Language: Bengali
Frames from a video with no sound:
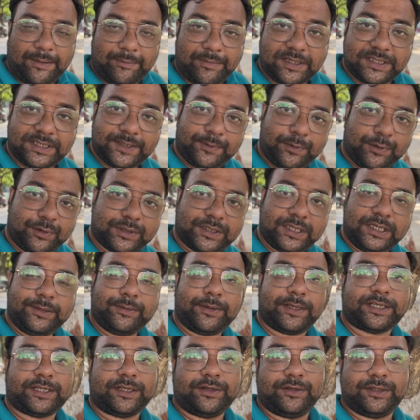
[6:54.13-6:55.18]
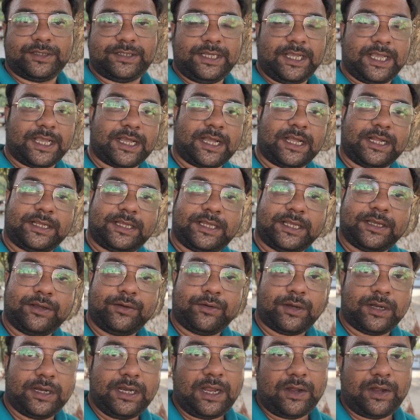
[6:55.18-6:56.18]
আমরা যে ভক্তি নিবাসে রয়েছি এখান থেকে ওখানে